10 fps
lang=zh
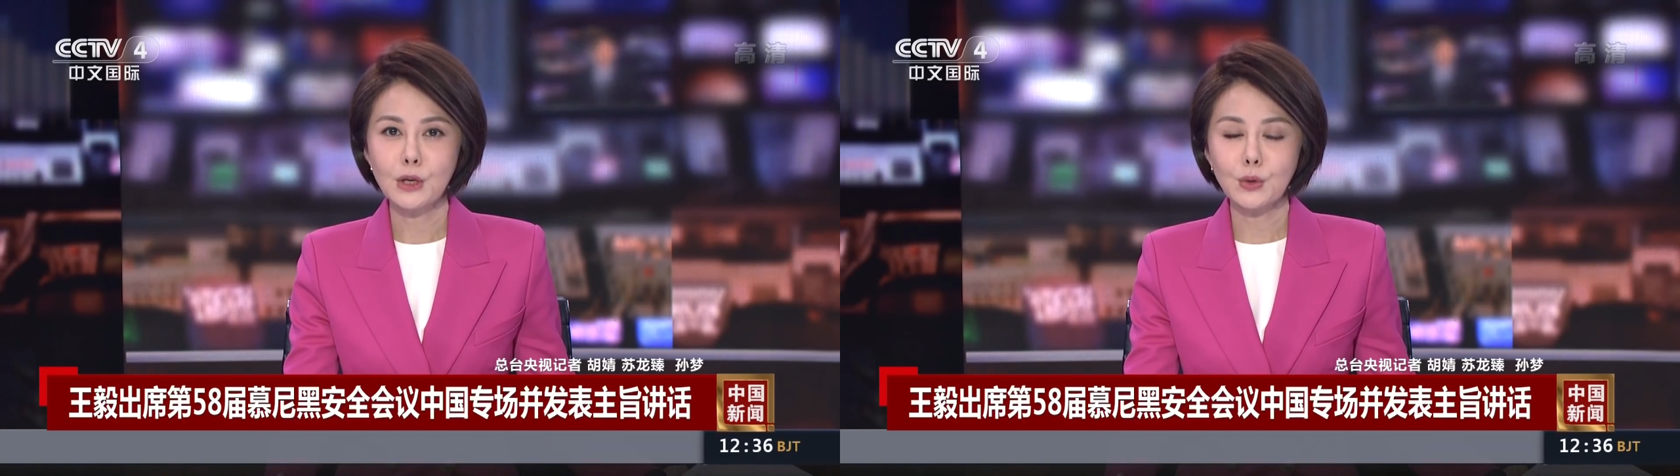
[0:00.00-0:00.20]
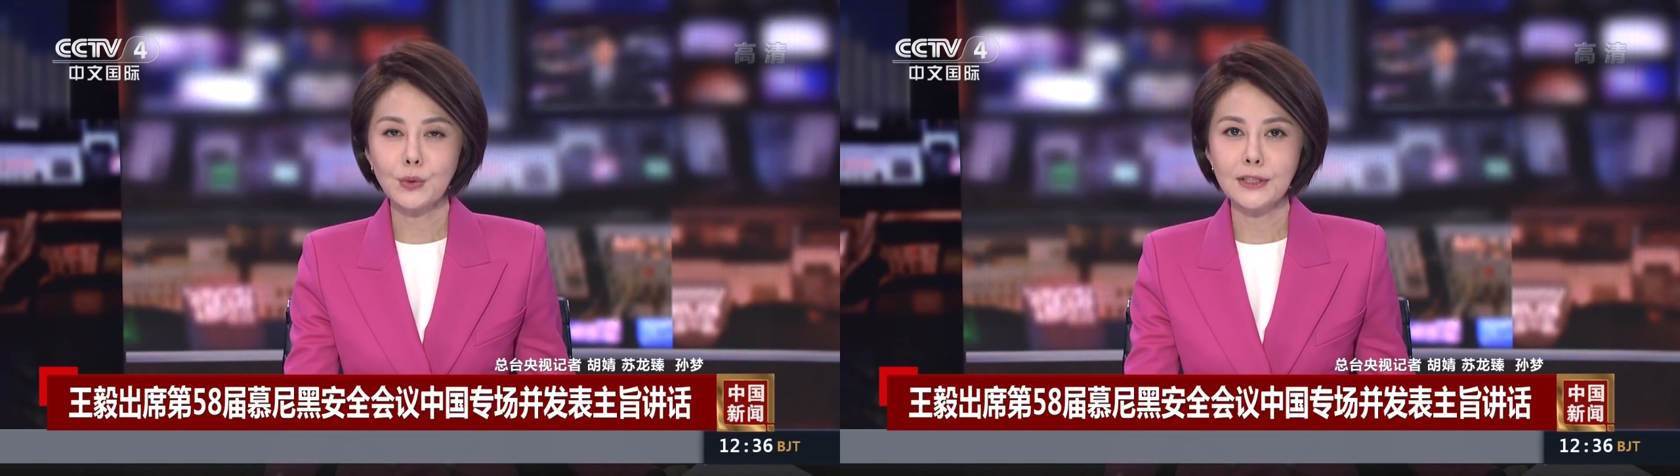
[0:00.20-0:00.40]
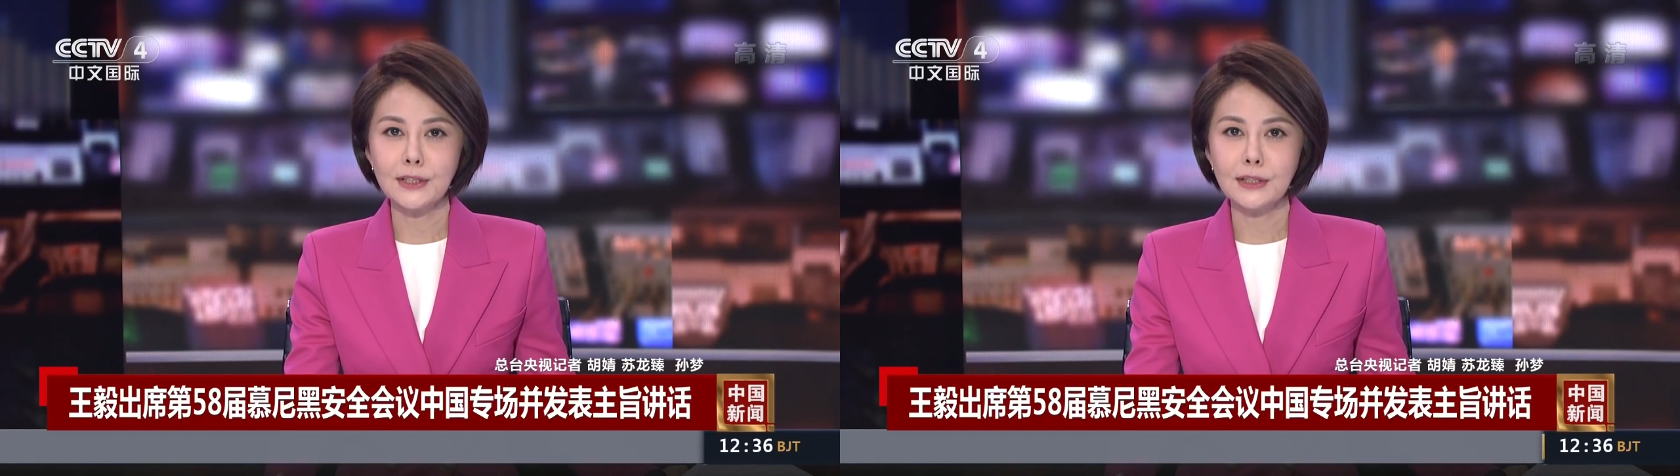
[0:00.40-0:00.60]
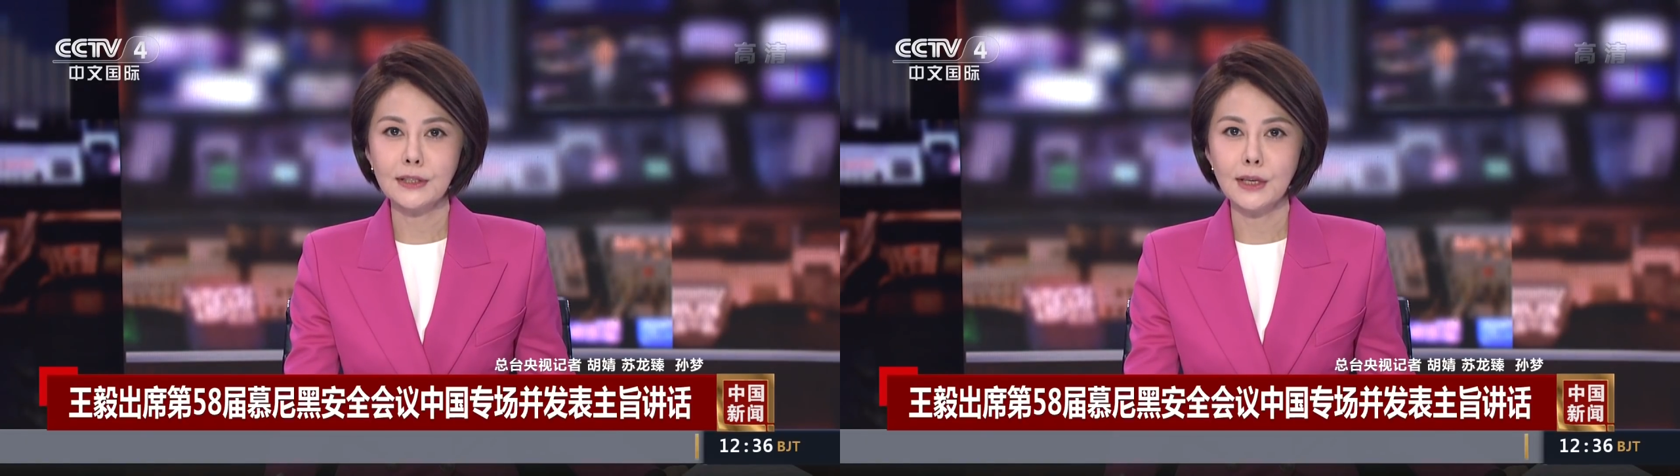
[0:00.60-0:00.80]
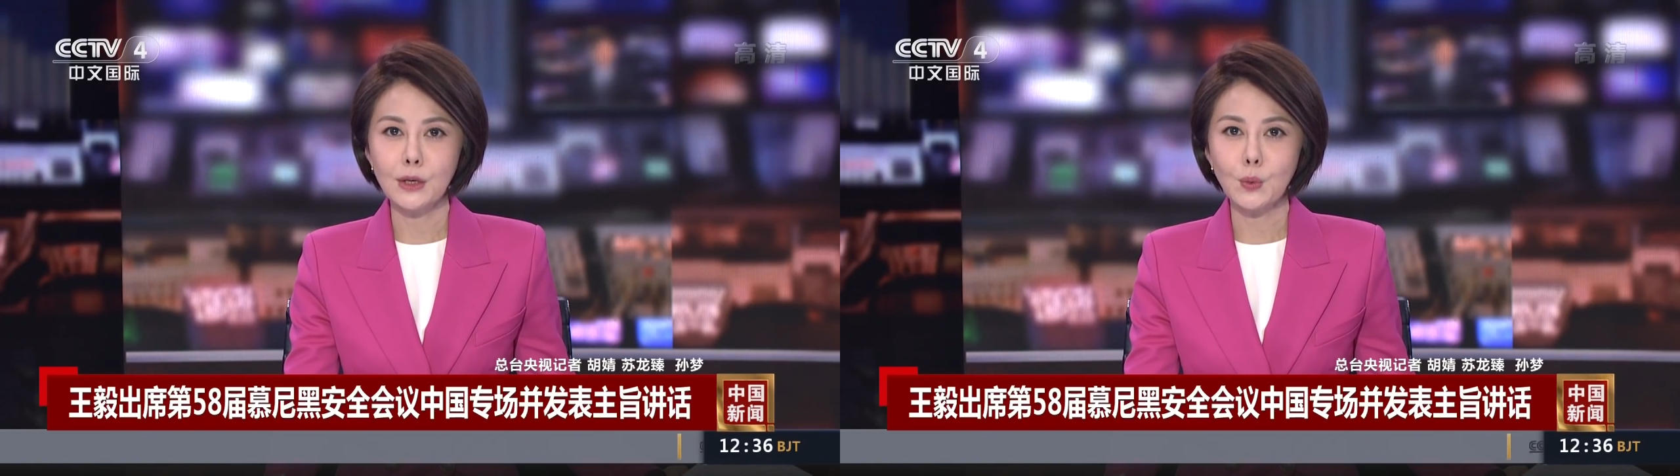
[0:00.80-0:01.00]
出席
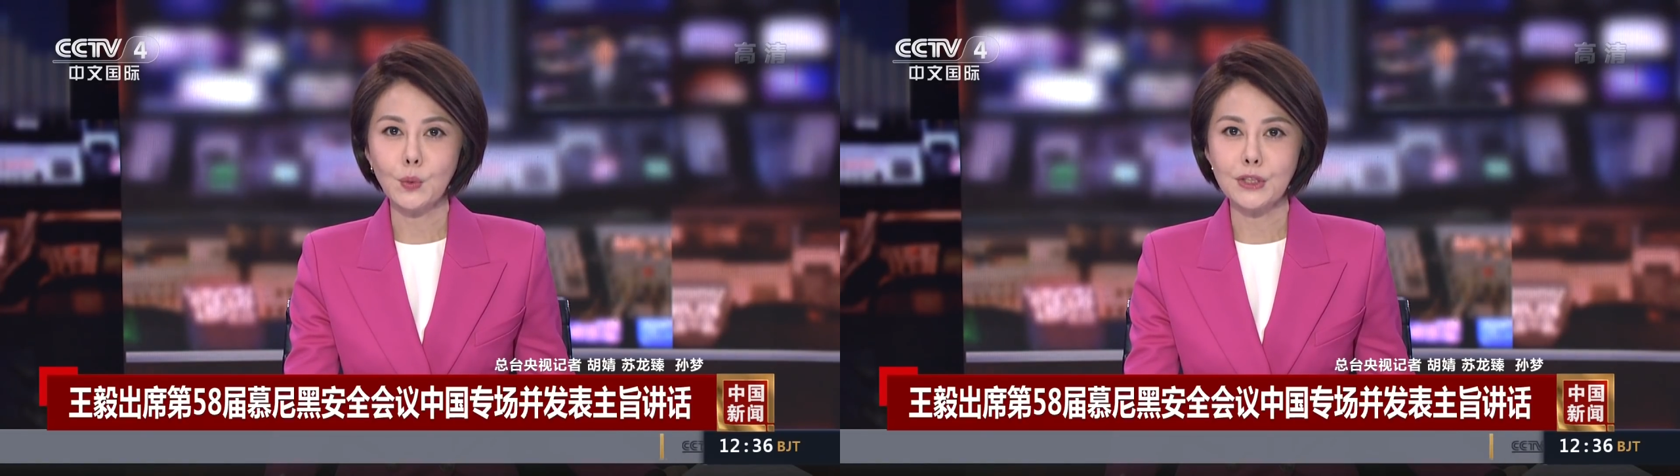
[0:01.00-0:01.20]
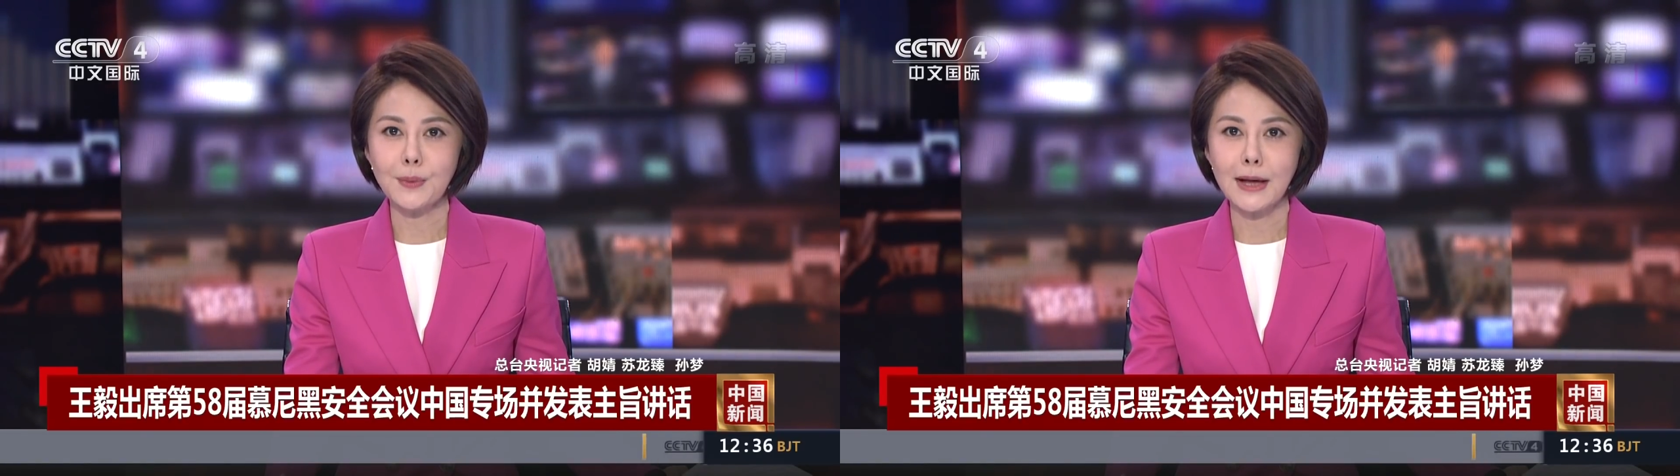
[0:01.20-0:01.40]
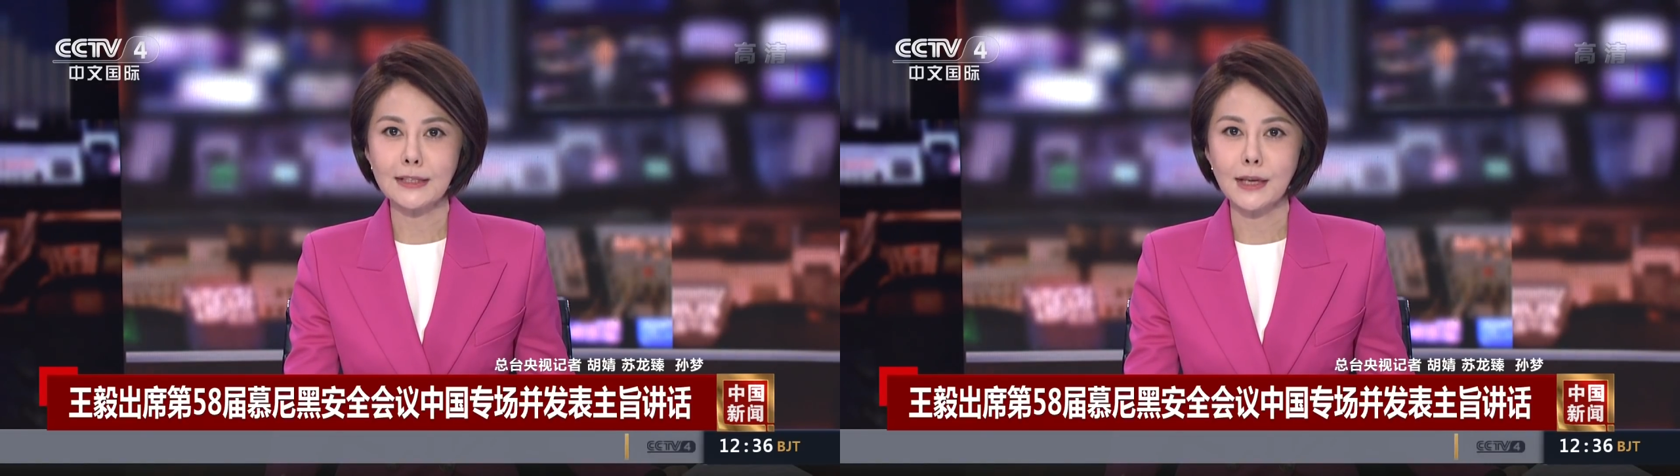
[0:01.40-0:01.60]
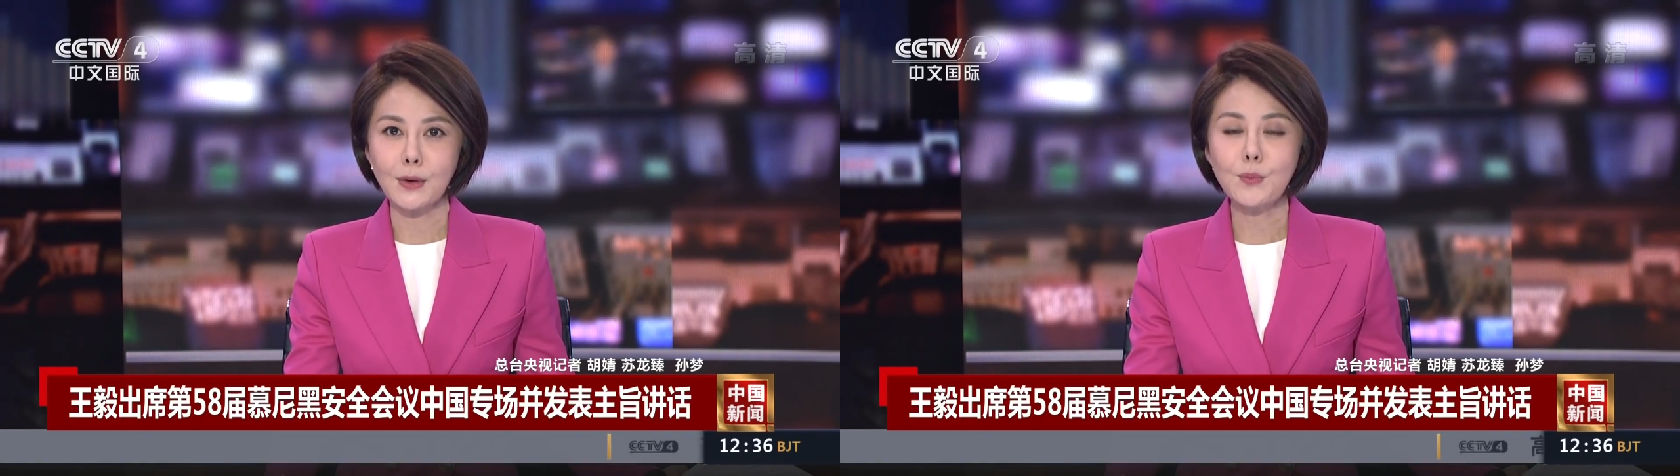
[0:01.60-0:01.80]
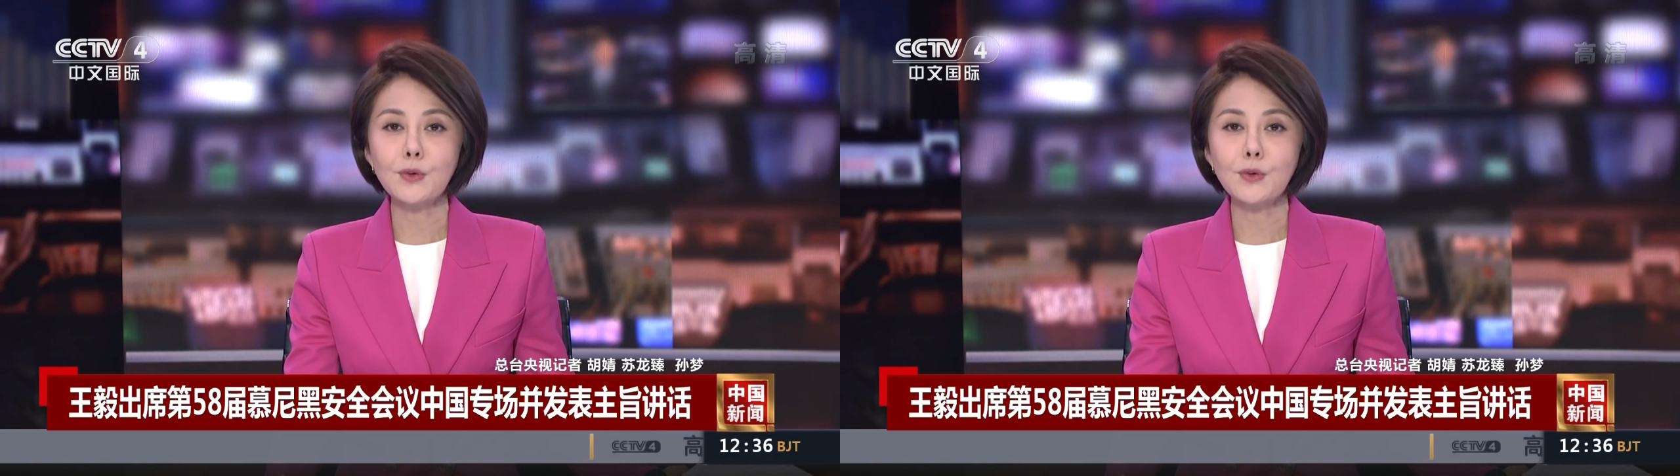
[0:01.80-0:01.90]
第五十八届